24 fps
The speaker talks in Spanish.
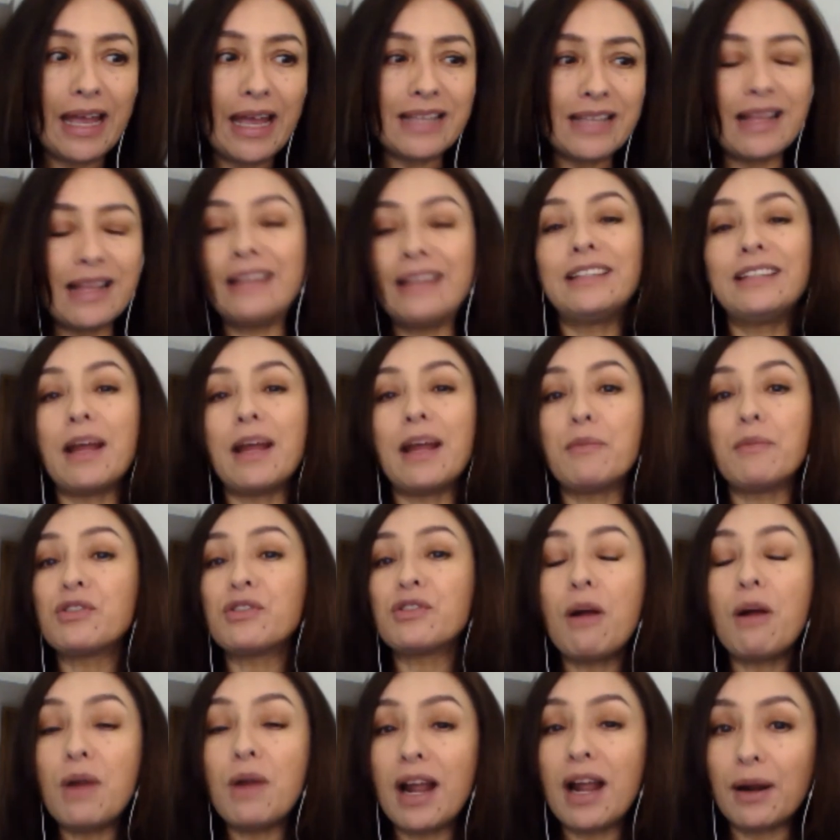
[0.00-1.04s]

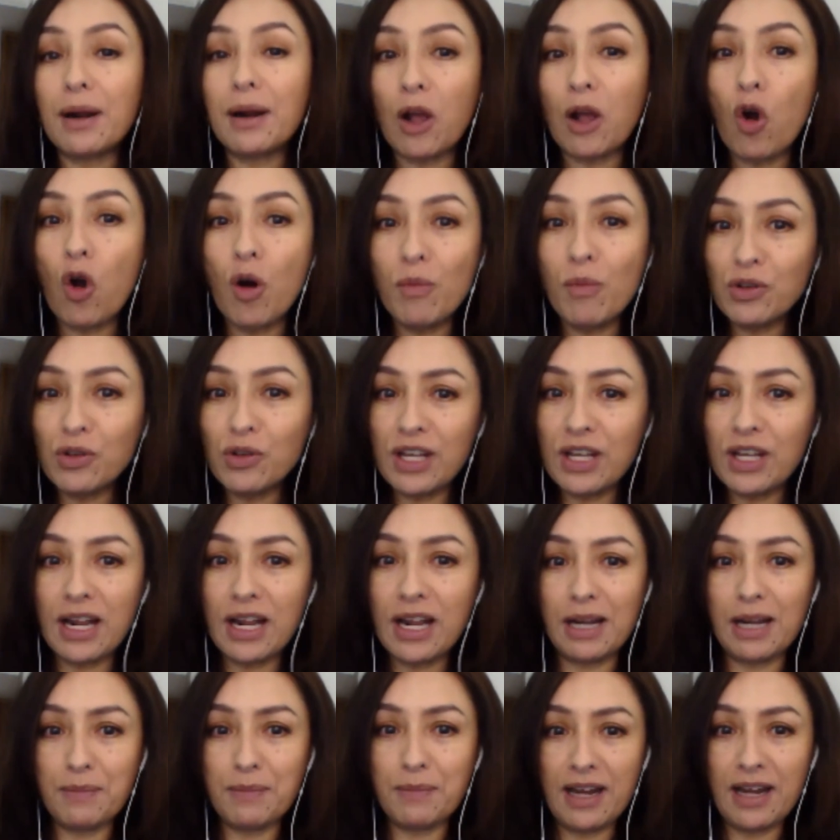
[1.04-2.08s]
entraremos a hablar cómo
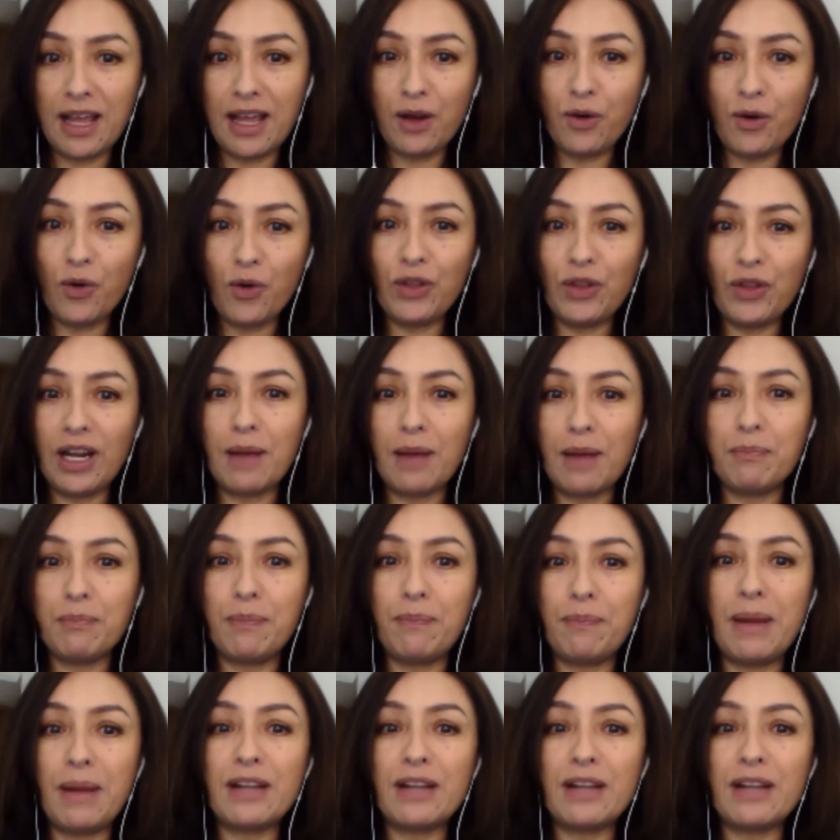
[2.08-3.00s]
será el manejo de la